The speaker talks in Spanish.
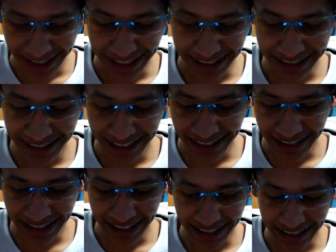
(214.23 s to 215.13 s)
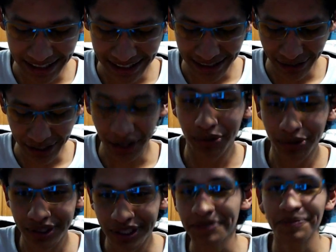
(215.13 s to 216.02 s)
Este, las, los
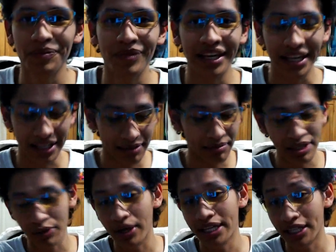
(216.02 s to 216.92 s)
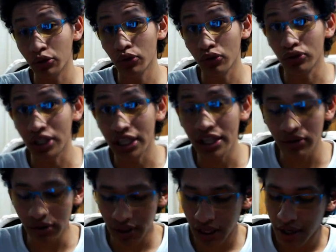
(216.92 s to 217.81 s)
ajustes, eh, visualizar tu
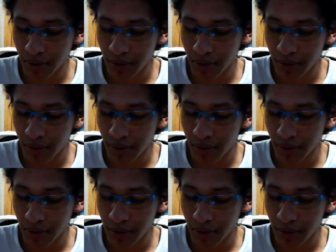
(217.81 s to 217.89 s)
contenido.